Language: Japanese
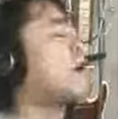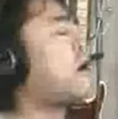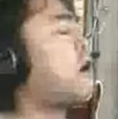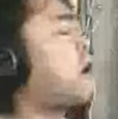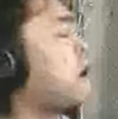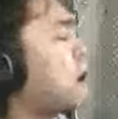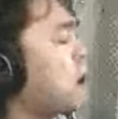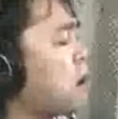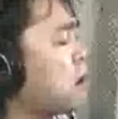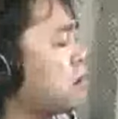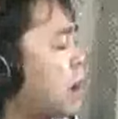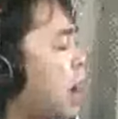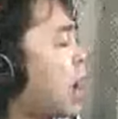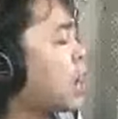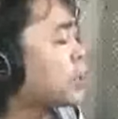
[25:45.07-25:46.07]

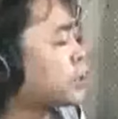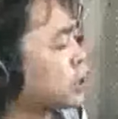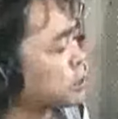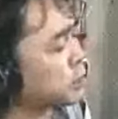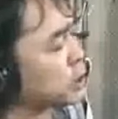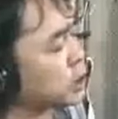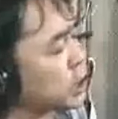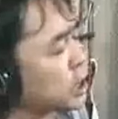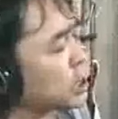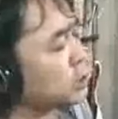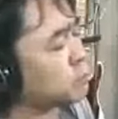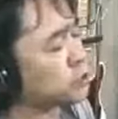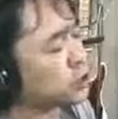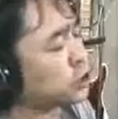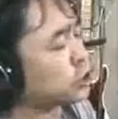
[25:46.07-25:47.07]
oh 君に
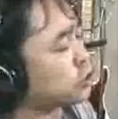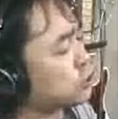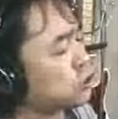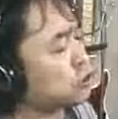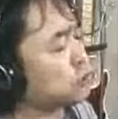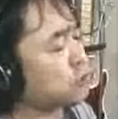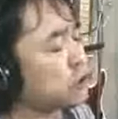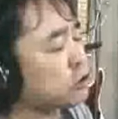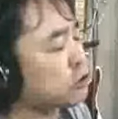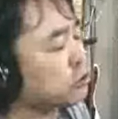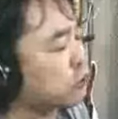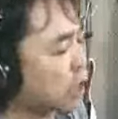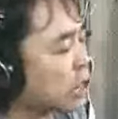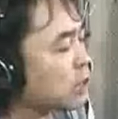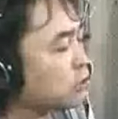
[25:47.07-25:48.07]
夢中
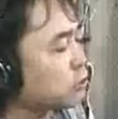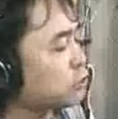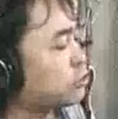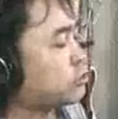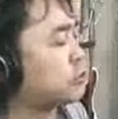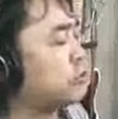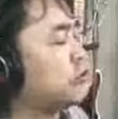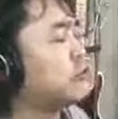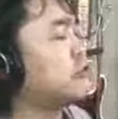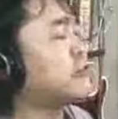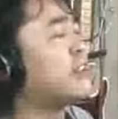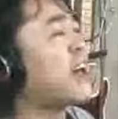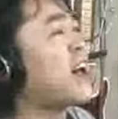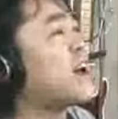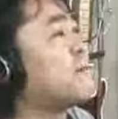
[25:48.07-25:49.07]
普通の
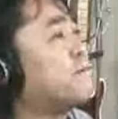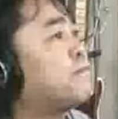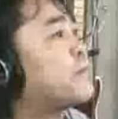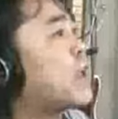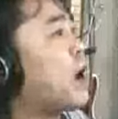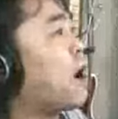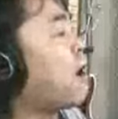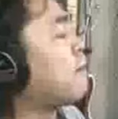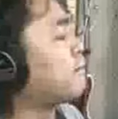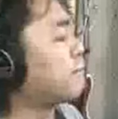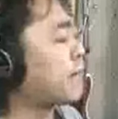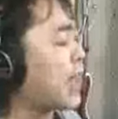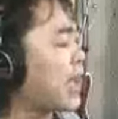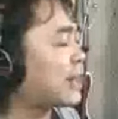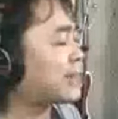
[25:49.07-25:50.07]

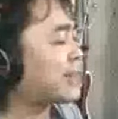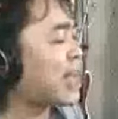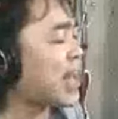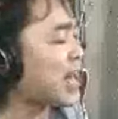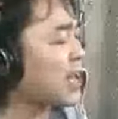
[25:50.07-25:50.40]
女だ